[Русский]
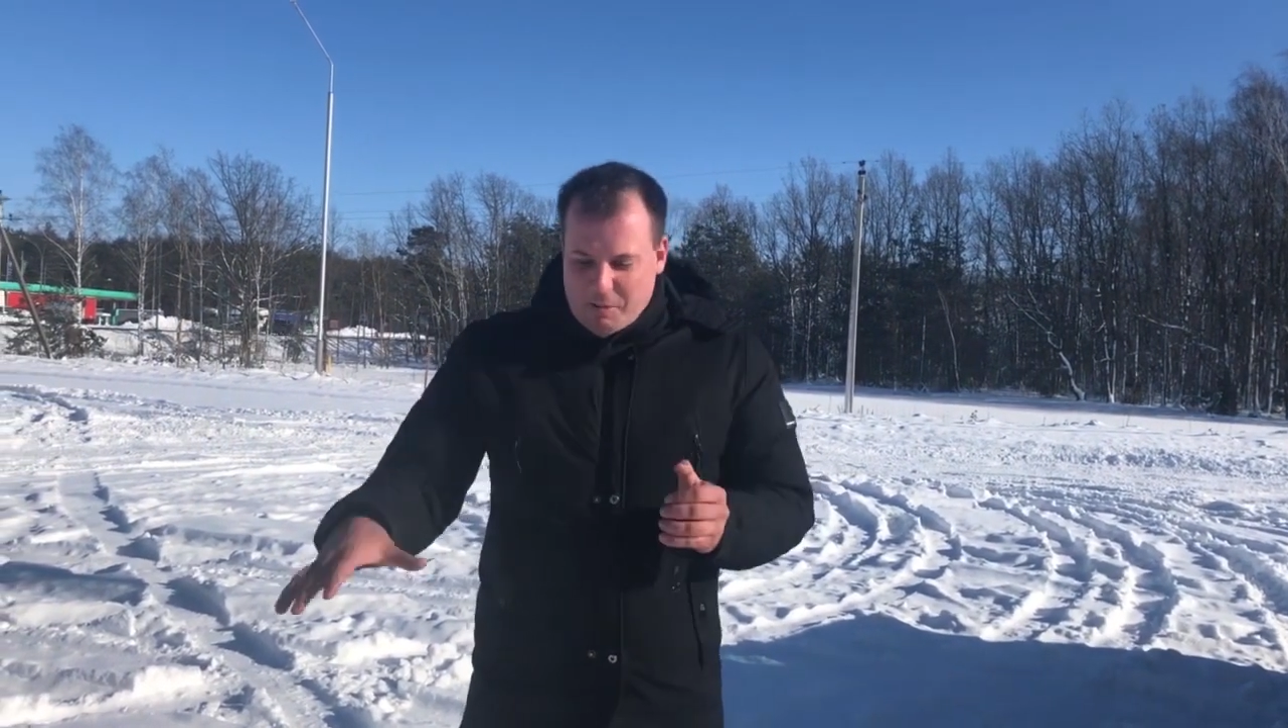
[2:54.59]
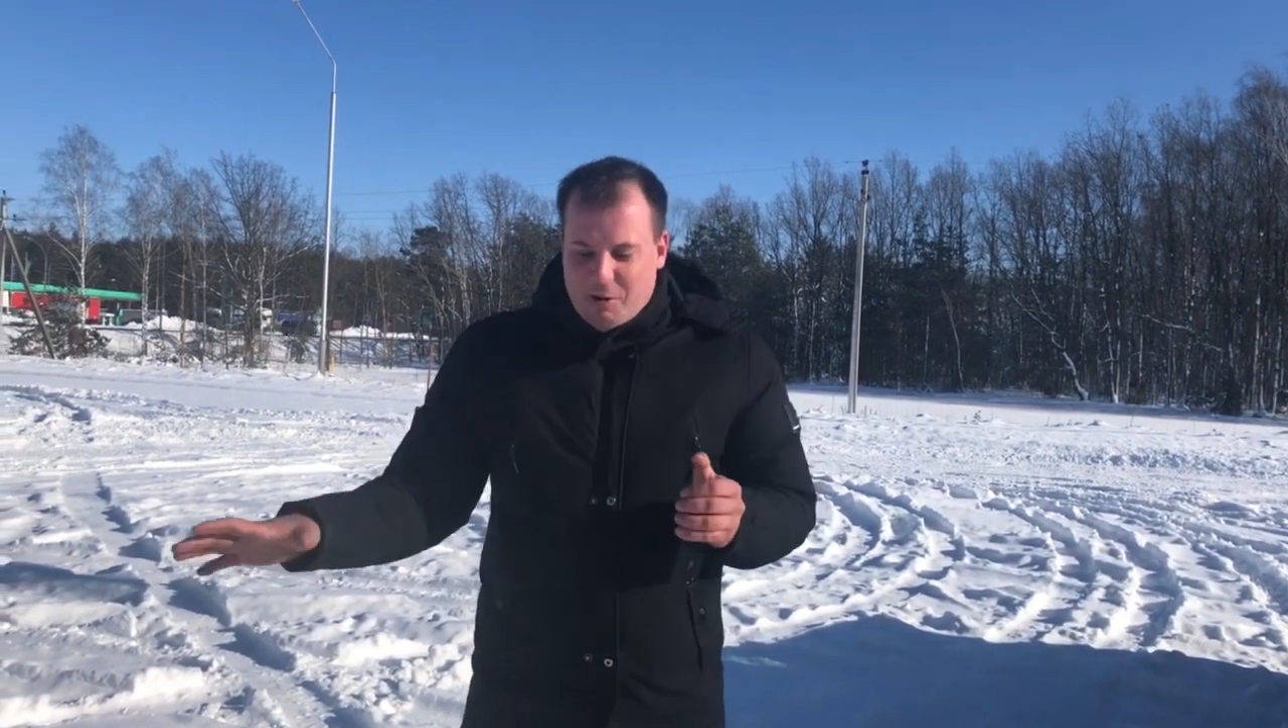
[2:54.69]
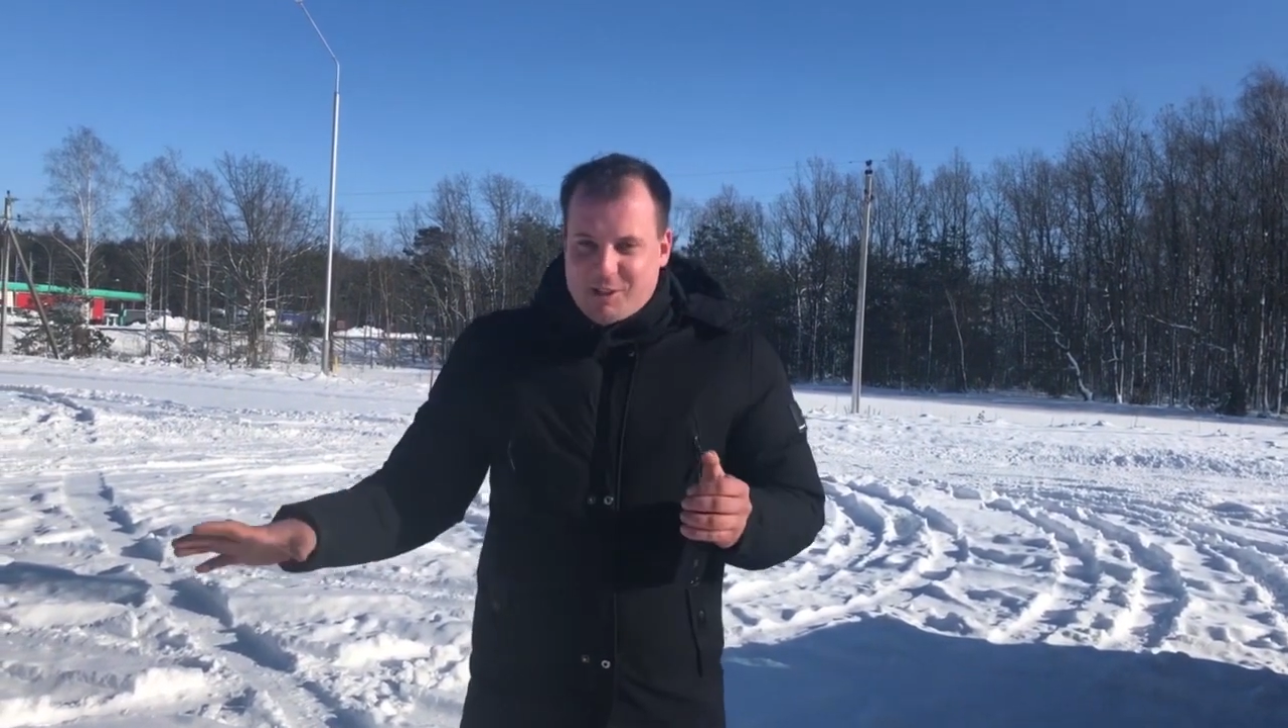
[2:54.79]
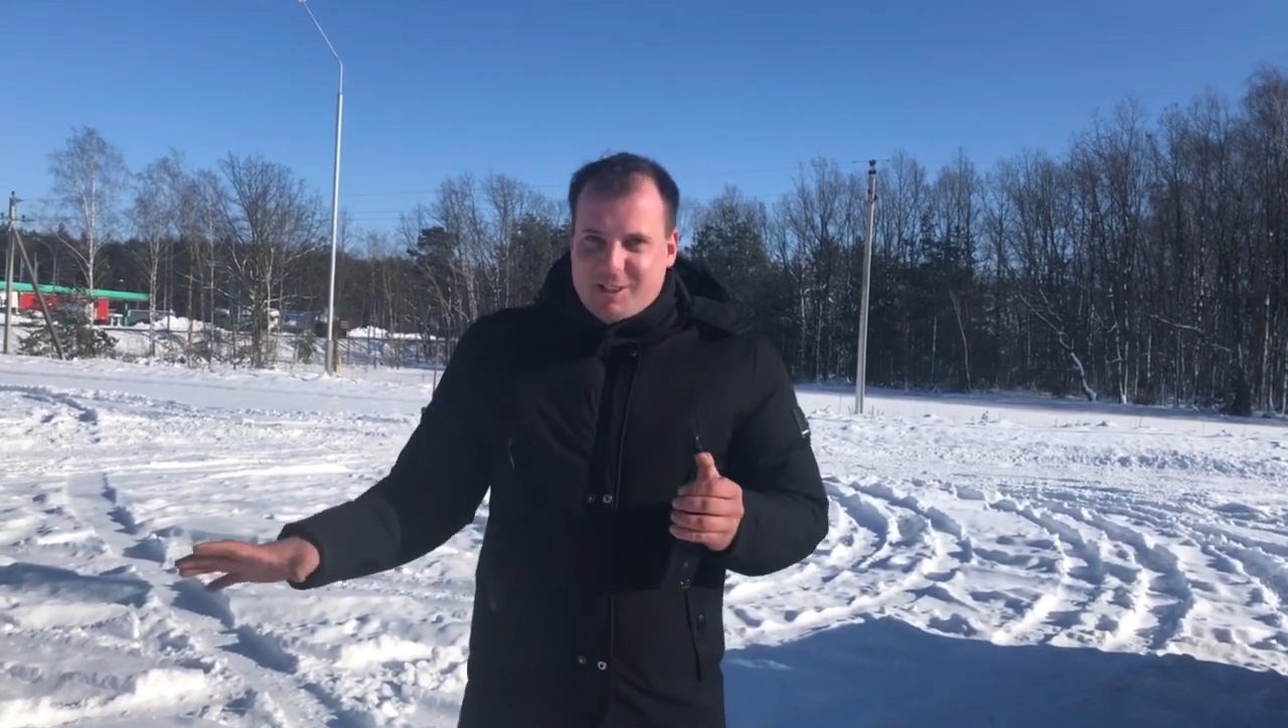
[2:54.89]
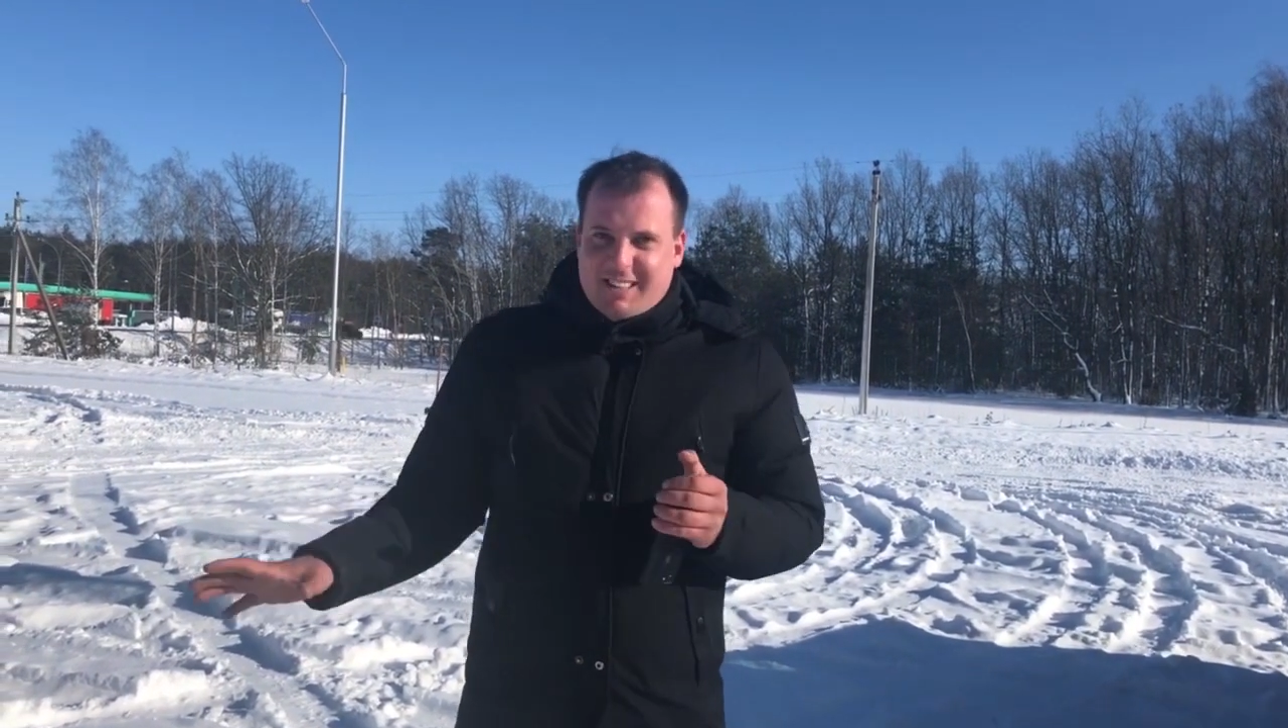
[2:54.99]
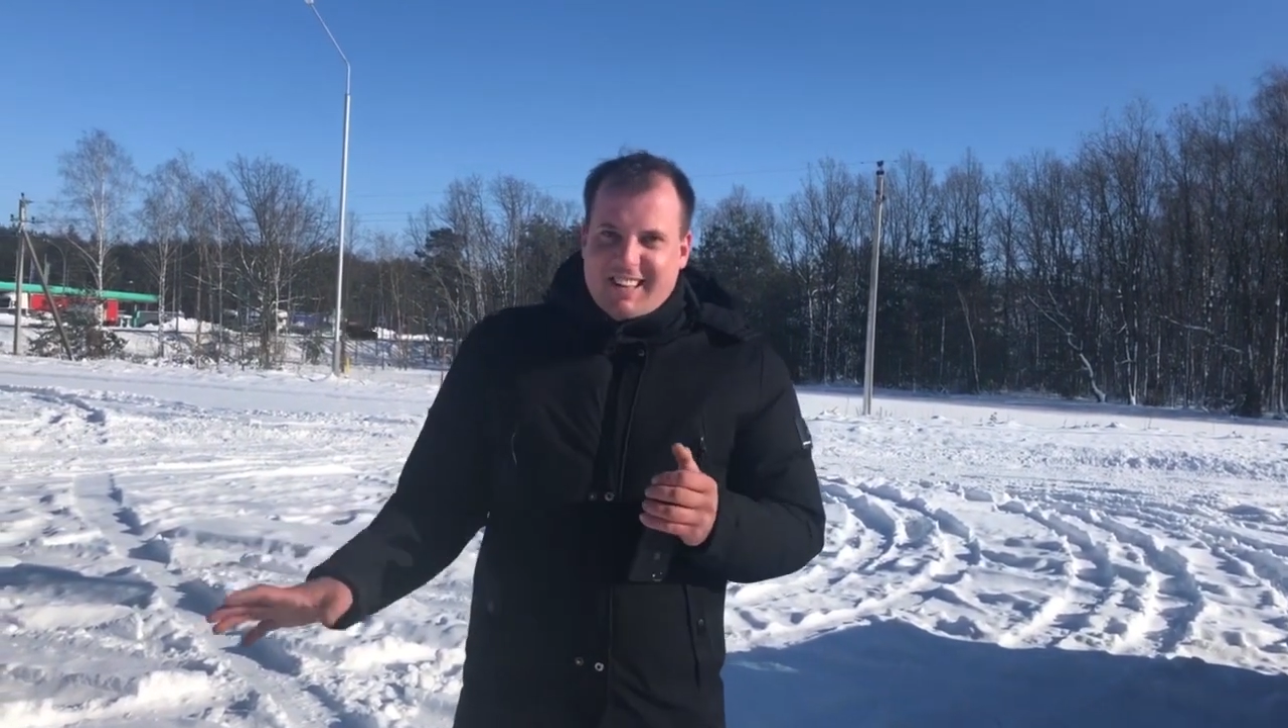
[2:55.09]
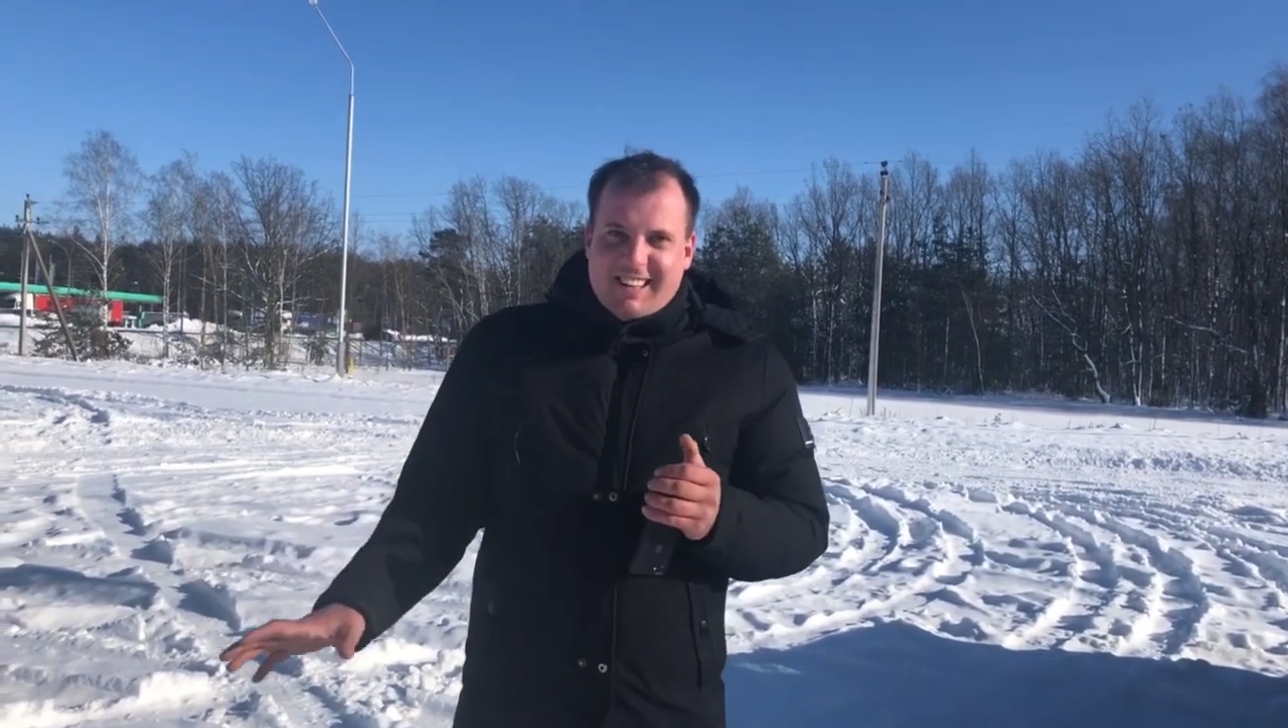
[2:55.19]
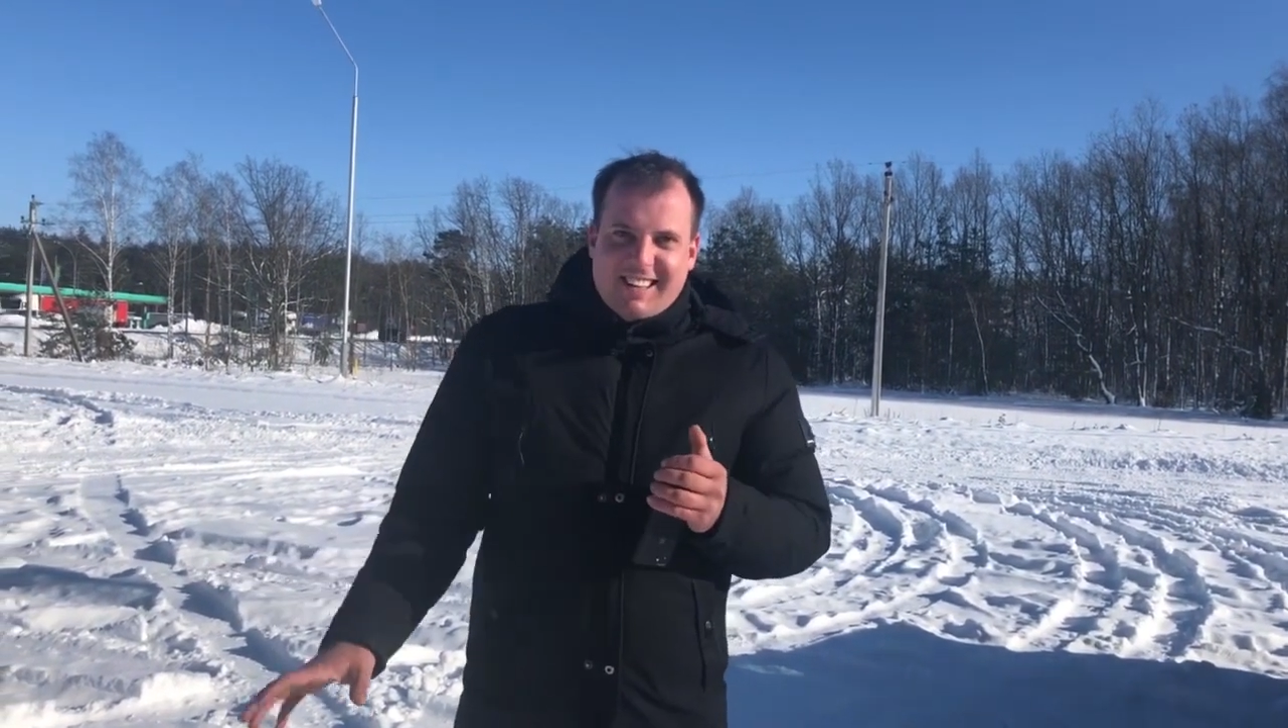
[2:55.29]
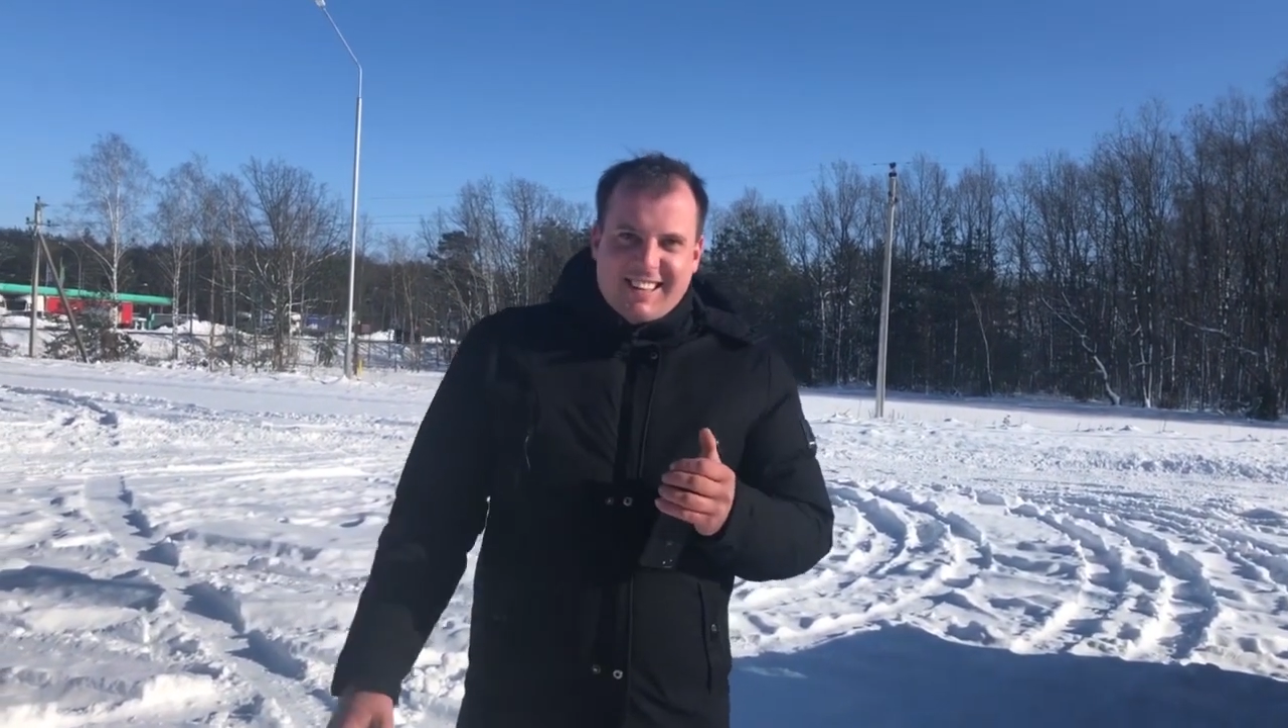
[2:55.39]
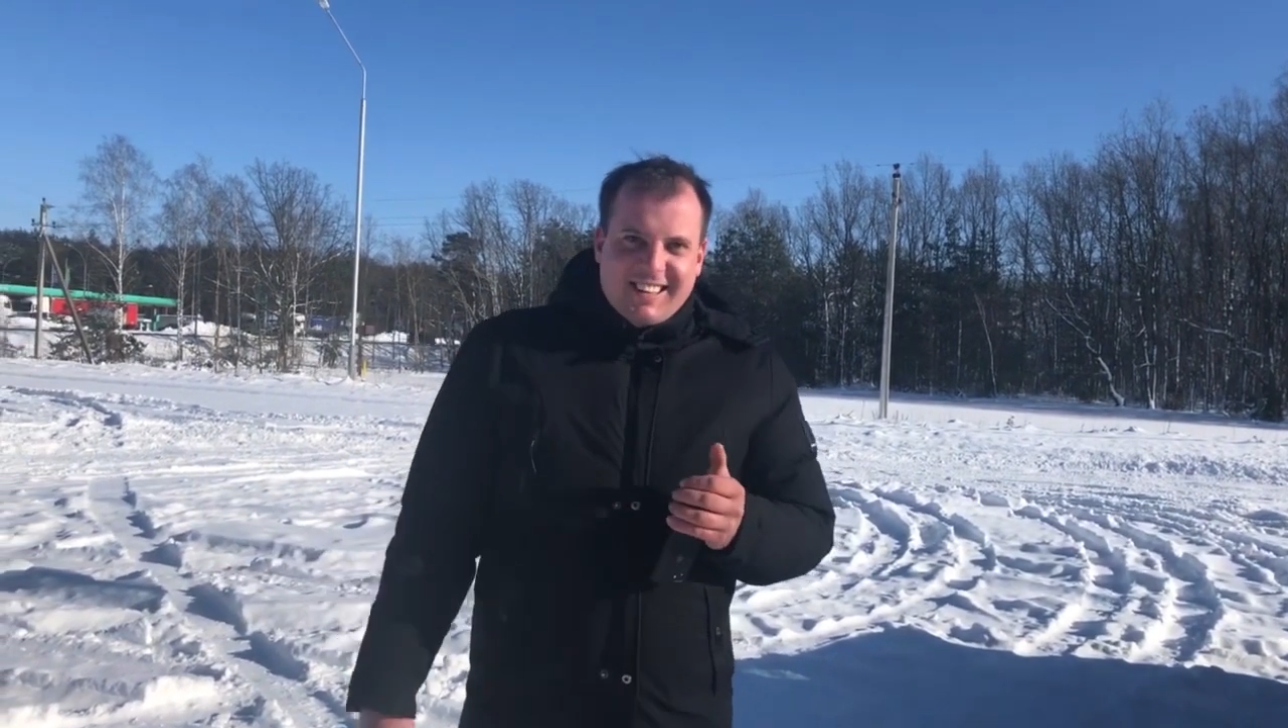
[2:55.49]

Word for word: пор лежит снег,